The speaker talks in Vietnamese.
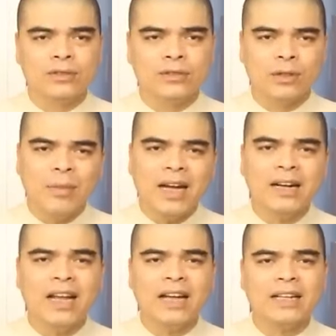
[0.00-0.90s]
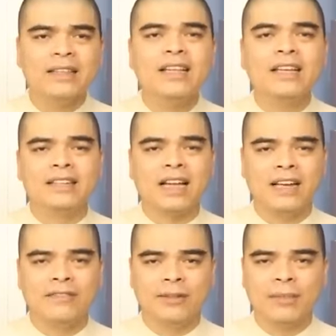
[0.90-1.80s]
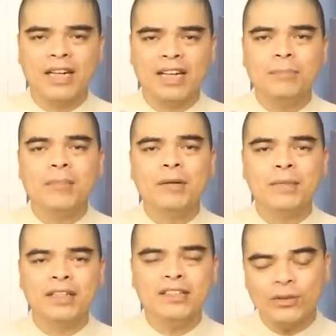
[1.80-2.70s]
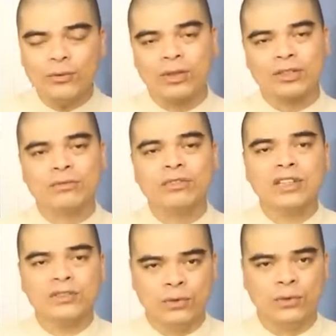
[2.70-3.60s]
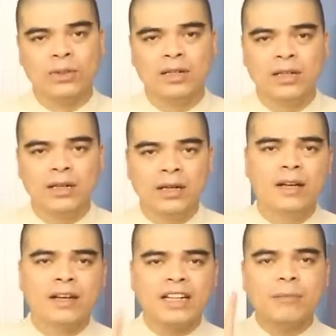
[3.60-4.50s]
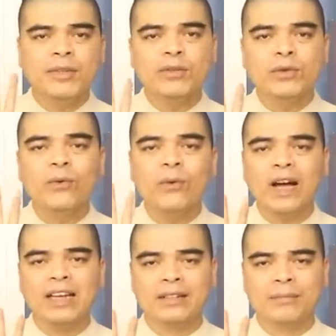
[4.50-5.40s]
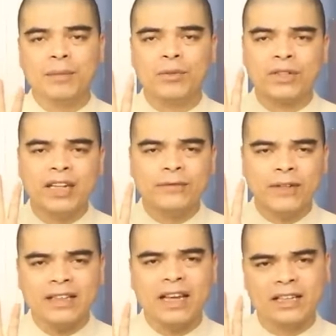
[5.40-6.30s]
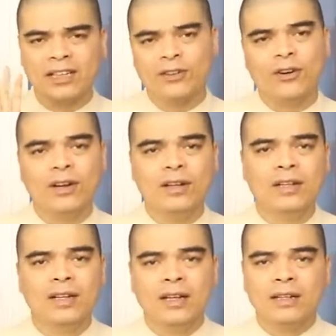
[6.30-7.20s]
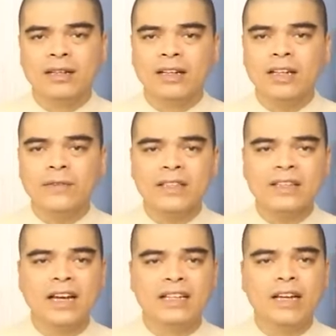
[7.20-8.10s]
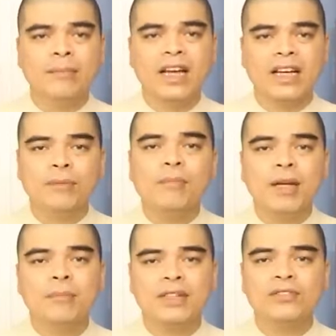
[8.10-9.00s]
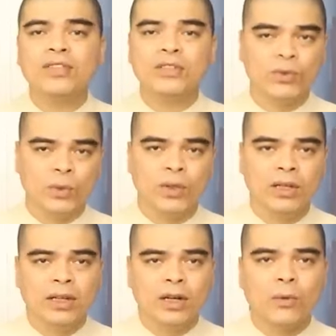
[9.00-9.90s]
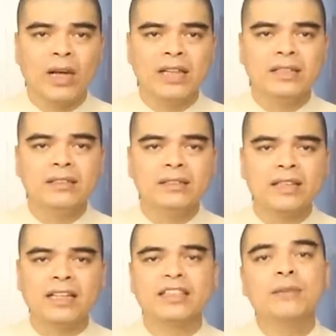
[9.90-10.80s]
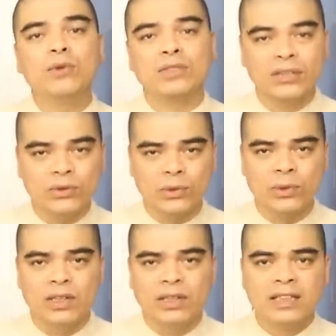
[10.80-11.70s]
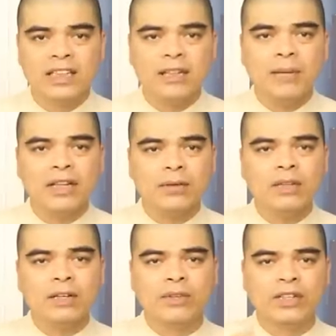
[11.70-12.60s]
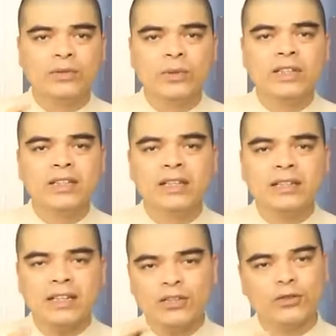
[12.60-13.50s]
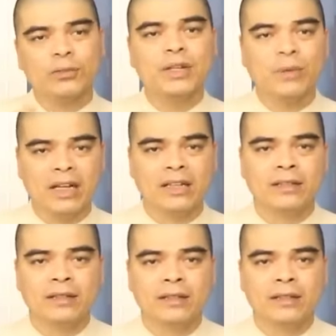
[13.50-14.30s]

nó mang lại cái tiền tài và mang lại cái may mắn trong cuộc sống cho gia chủ. Năm yếu tố ngũ hành mà một cây phát tài cần có để cây phát tài đem lại cái may mắn cho gia chủ. Ngoài cái sự thành tâm của gia chủ thì các bạn cũng cần phải chú ý đến các yếu tố bên ngoài.